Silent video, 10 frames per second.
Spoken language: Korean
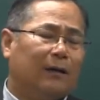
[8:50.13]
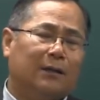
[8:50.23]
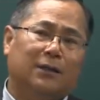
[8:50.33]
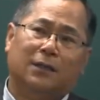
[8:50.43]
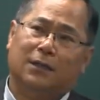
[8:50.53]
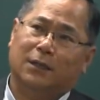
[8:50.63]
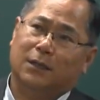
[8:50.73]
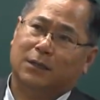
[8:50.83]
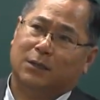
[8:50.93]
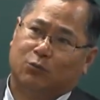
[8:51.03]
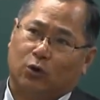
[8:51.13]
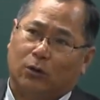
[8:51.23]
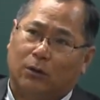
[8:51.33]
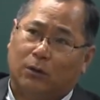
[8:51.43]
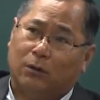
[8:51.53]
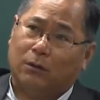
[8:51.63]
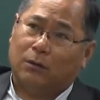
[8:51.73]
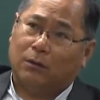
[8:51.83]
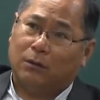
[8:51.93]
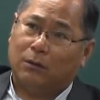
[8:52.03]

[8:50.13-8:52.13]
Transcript: 어허, 집중!